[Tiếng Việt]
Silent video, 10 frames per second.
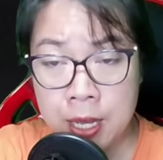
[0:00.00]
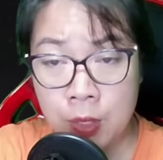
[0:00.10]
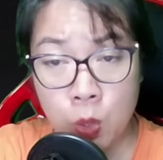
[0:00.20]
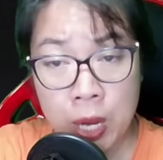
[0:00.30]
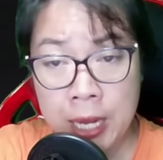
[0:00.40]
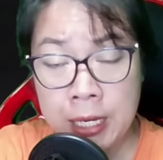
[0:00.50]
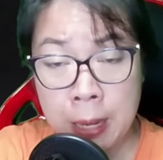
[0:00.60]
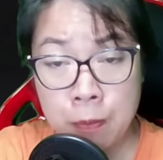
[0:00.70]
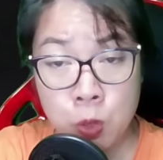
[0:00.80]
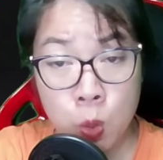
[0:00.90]
Tôi đến
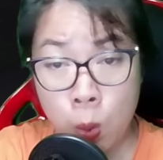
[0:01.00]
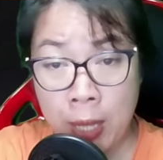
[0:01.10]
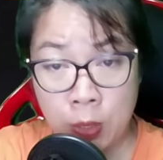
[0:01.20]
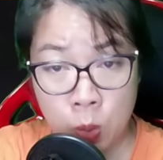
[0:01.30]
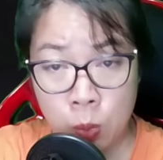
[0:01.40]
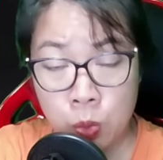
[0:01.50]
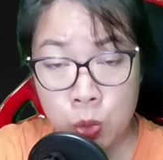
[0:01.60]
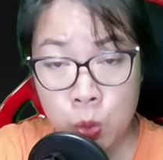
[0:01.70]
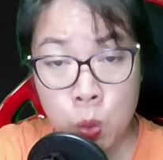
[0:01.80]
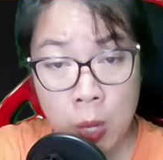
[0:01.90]
gặp dụ hòa tụng,
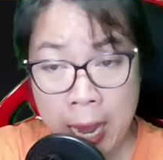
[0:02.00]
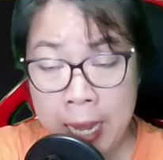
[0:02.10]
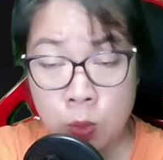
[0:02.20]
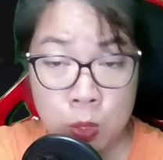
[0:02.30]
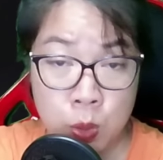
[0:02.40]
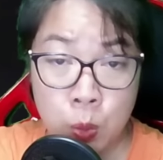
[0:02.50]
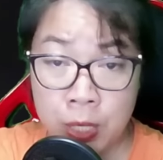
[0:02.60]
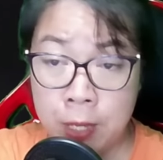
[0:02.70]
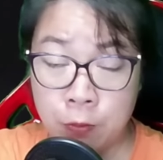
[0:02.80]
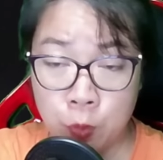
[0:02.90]
chú hai của dụ
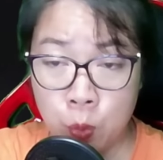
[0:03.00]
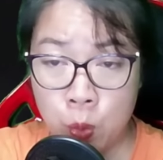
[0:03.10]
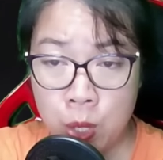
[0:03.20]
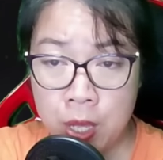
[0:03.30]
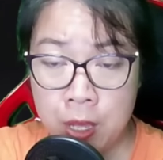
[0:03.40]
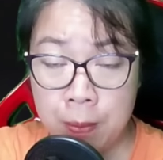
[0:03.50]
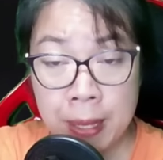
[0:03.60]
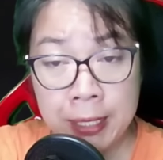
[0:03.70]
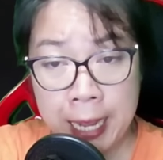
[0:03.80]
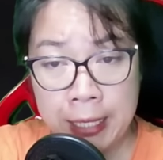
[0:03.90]
thiên vũ.
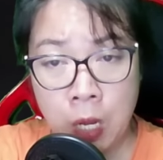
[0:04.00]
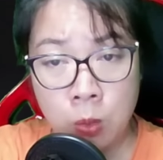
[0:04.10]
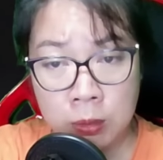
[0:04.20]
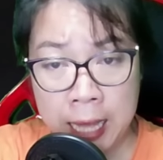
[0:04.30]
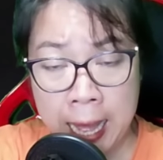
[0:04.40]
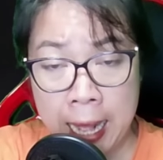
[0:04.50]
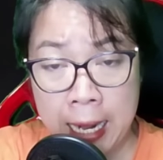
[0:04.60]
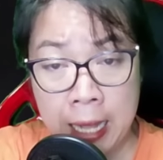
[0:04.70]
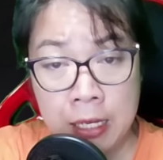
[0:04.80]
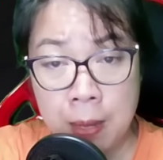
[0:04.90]
Bên cạnh ông ta
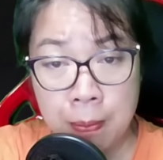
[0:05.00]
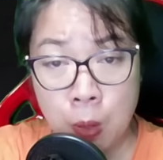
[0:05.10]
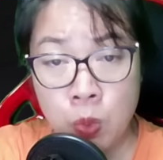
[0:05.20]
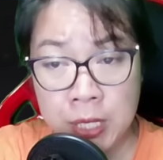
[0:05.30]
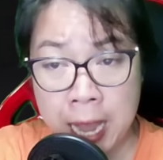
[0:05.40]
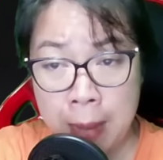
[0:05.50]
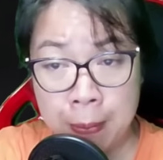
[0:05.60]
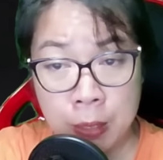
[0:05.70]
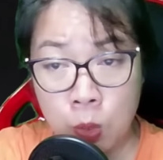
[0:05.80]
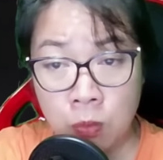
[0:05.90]
là người mẫu trẻ mà
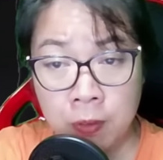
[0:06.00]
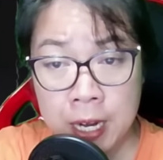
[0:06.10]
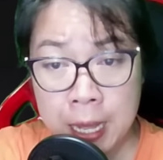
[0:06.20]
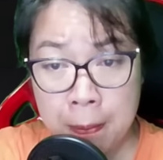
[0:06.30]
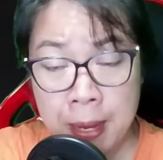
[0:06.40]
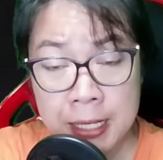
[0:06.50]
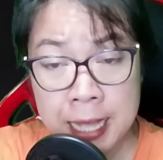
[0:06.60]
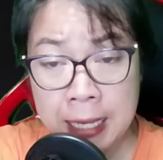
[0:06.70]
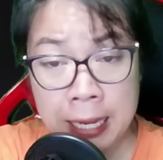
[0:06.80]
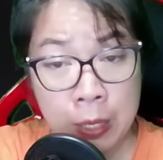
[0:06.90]
Thục Vân định bắt
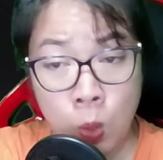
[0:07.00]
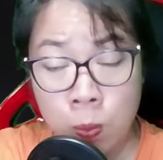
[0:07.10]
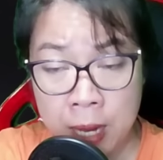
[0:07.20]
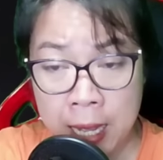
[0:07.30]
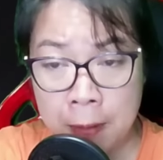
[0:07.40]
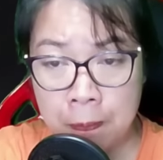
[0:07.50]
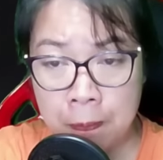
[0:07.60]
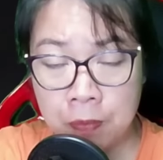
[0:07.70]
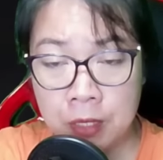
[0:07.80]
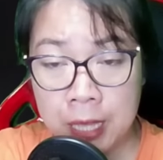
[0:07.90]
gian ngày hôm nay.
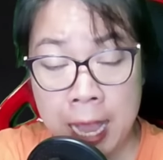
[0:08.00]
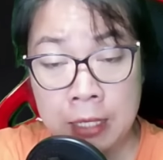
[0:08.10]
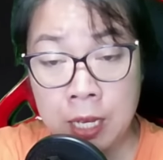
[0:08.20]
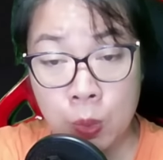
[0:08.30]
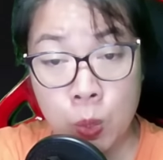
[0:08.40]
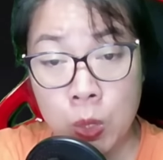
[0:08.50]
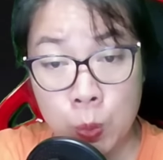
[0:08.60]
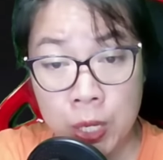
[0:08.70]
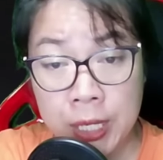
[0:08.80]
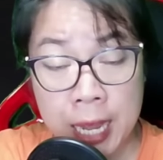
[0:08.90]
Hai người quấn
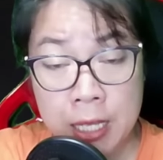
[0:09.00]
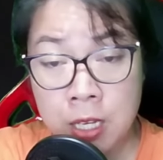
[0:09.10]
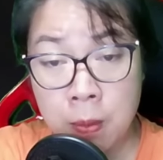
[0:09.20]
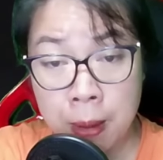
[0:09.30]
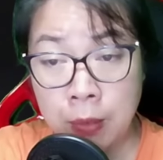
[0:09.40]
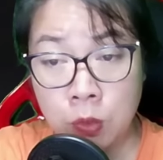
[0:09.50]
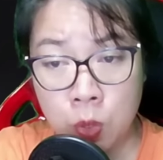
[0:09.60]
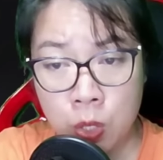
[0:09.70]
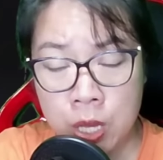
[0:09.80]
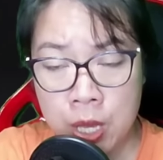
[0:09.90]
quýt ngay trước mặt
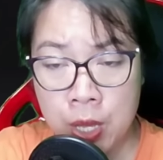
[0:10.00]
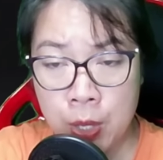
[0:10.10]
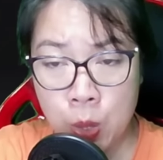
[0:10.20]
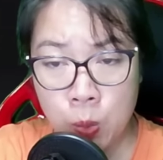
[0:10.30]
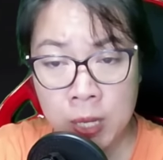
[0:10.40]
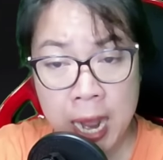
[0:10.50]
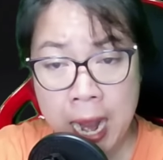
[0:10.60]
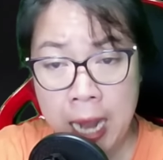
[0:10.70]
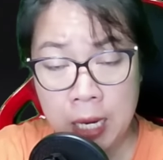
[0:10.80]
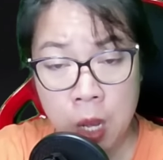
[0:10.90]
tôi. Đúng là
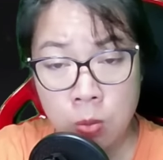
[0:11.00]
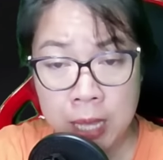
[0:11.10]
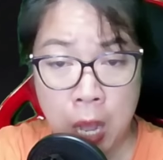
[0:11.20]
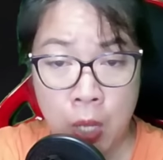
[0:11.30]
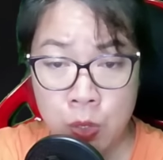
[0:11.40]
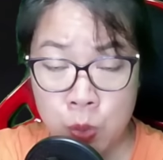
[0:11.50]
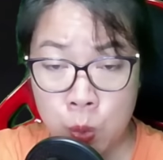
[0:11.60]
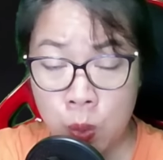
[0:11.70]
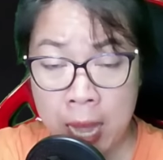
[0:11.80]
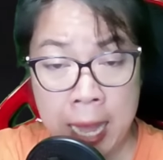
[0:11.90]
đàn ông nhà họ dụ,
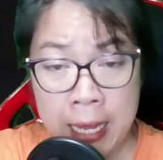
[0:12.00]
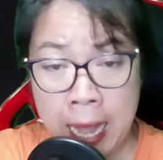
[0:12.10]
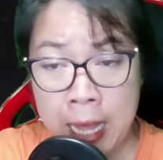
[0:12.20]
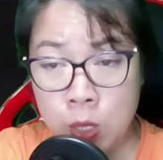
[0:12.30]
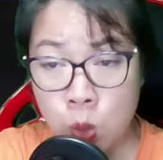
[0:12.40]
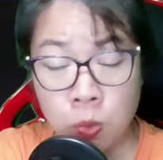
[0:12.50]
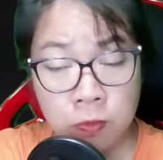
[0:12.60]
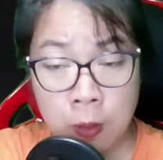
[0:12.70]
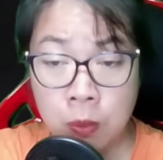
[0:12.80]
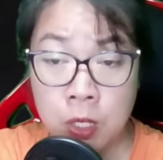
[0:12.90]
ai ai cũng
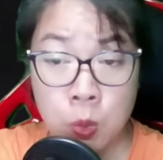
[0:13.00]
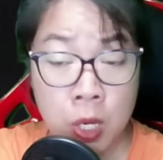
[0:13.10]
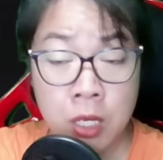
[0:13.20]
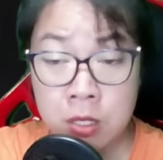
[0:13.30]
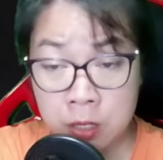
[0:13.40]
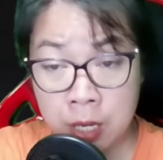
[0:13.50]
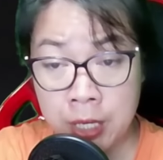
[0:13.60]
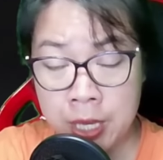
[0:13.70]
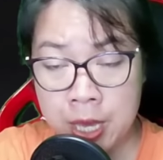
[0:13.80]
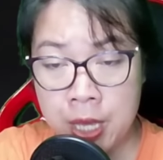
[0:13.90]
phong lưu hơn người.
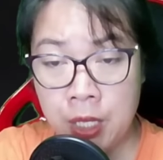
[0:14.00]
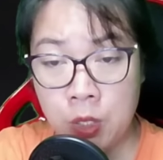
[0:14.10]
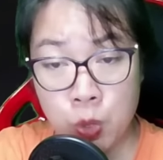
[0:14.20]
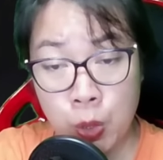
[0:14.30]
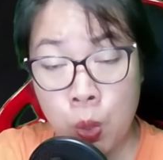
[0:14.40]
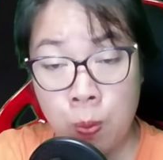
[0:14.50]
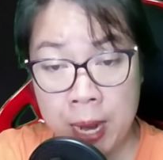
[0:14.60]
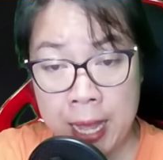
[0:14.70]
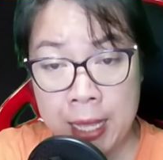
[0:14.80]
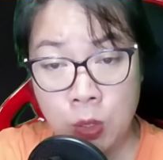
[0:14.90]
Chuyện hôm
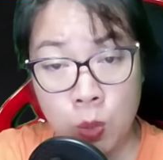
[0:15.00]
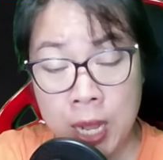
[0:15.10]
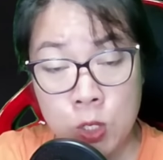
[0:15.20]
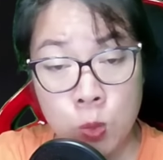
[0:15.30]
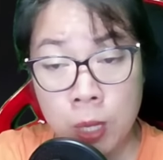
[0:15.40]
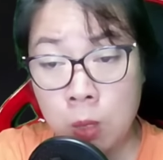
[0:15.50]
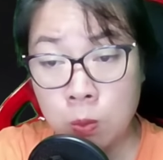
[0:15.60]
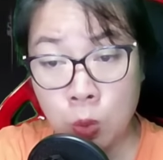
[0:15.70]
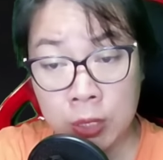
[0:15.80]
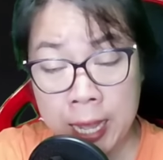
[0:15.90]
nay tôi đã giúp ông
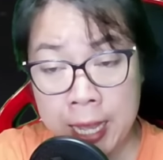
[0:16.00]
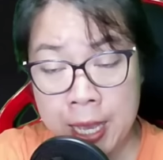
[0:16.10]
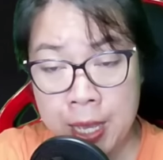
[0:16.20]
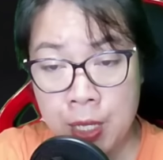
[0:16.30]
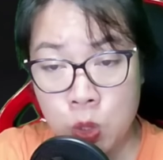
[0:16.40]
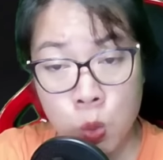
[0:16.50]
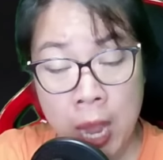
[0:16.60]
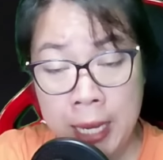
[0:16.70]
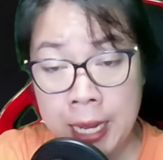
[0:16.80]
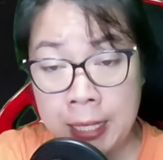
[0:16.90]
một tay. Chú
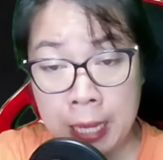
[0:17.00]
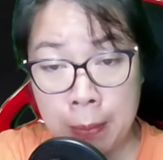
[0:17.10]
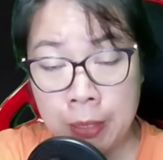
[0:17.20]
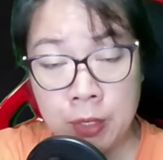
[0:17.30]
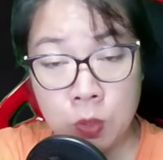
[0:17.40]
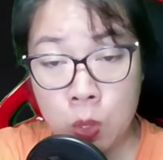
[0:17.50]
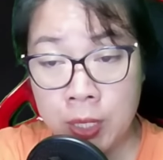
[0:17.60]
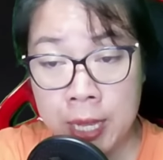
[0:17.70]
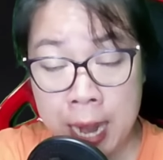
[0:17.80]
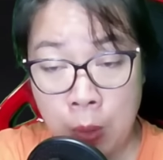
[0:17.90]
hai định cảm ơn tôi
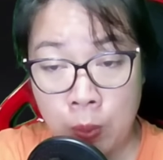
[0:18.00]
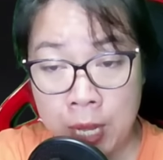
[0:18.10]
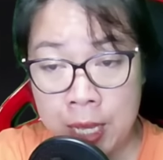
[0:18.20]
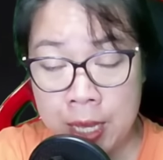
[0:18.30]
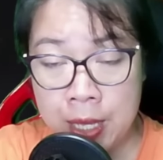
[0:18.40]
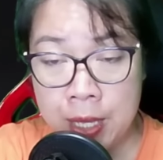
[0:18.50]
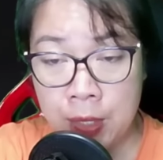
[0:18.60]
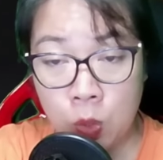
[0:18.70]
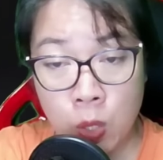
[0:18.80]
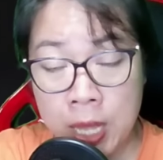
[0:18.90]
thế nào đây?
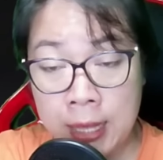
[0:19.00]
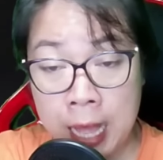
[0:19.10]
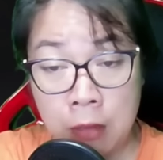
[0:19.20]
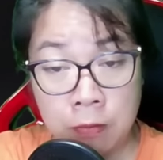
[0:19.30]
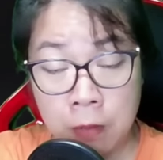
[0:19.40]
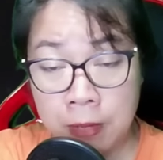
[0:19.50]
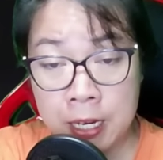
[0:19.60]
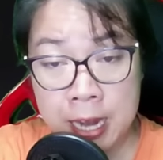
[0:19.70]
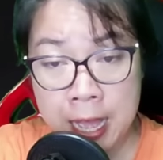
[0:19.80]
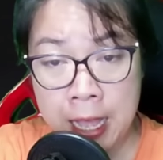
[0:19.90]
Tôi đi thẳng vào
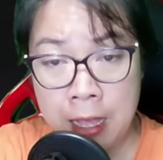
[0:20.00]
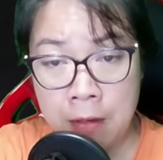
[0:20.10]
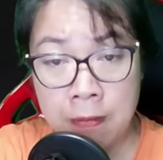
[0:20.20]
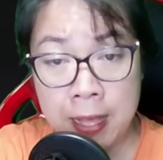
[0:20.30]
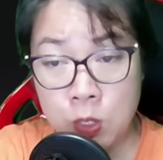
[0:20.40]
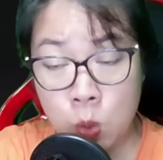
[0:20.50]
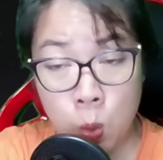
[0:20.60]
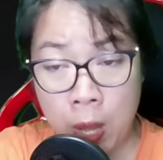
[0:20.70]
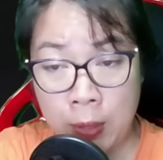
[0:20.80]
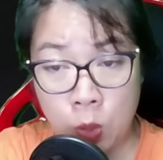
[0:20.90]
vấn đề và dụ
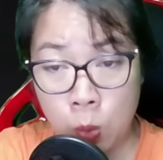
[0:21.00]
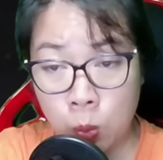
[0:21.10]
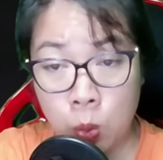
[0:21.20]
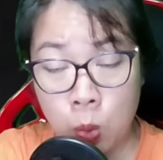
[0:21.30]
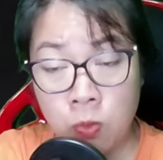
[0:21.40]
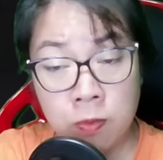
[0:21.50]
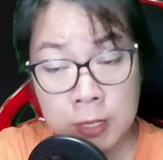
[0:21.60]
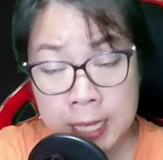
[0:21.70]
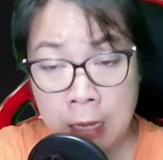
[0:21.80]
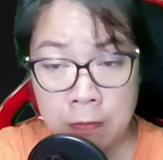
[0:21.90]
hòa tụng cũng
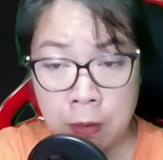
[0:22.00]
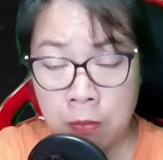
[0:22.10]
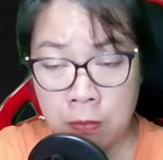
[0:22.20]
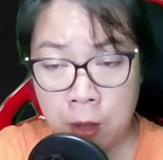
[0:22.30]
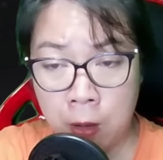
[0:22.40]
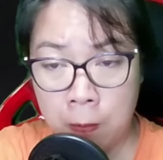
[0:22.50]
chẳng vòng vo.